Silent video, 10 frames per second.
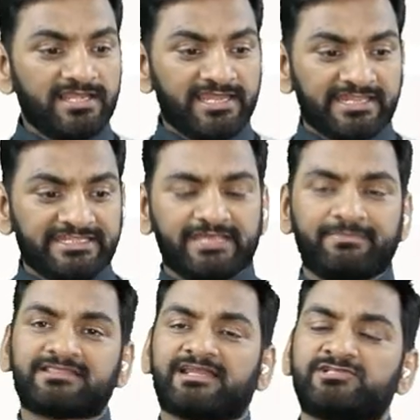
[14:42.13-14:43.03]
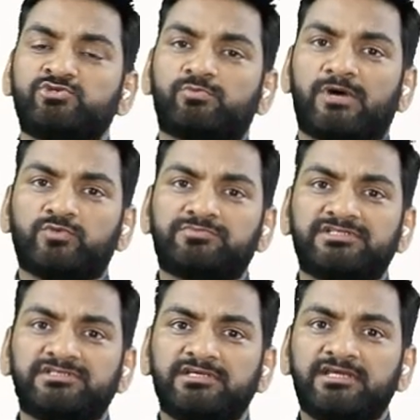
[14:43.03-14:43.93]
लेकिन ये बात राजीव को मालूम
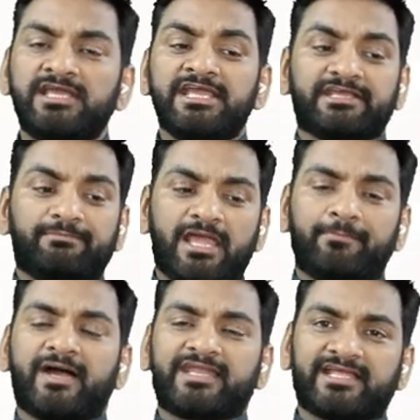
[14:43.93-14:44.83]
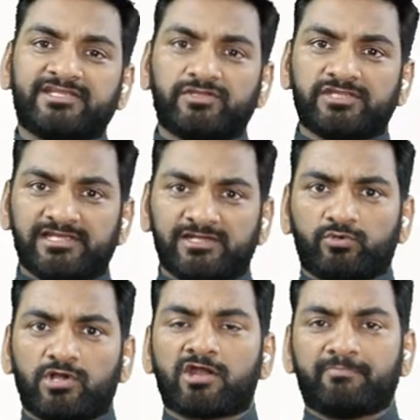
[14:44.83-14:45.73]
थी कि मैं बाटा की एजेंसी ले
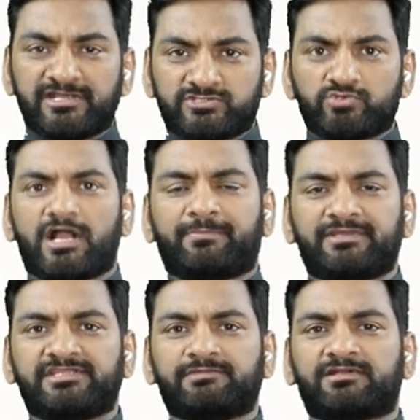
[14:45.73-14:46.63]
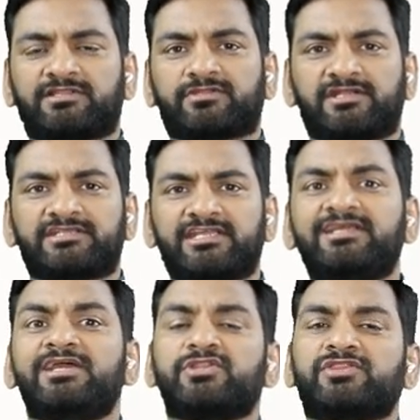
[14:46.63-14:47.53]
लूंगा और बेचूंगा भी दिन भर दस घंटे
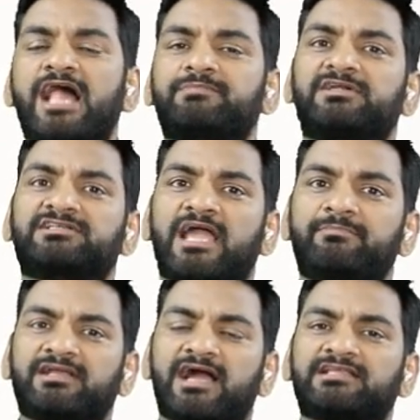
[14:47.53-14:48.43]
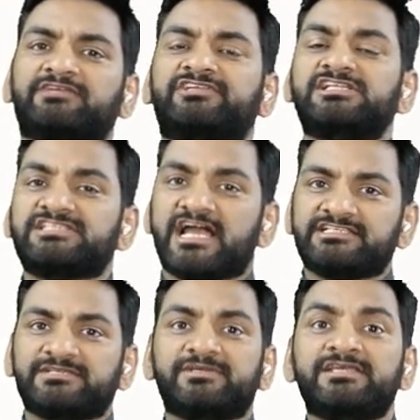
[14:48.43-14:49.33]
साथ में टाइम निकाल के
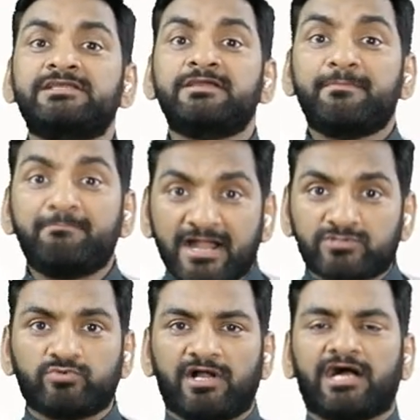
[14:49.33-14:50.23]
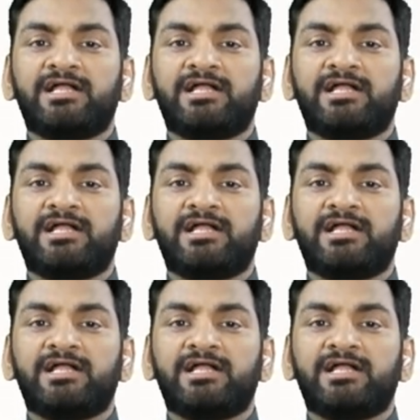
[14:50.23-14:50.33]
फ्रेंचाइजी भी बांटूंगा